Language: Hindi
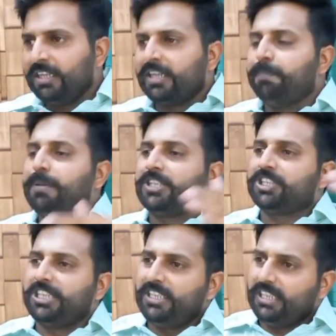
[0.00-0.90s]
कि
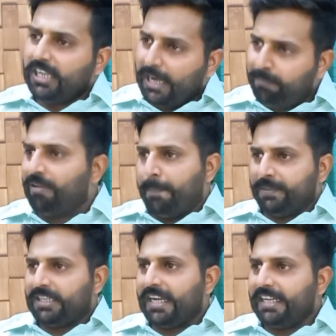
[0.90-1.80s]
बच्ची अब
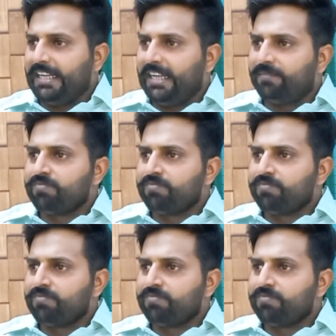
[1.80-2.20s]
वापस आ गई है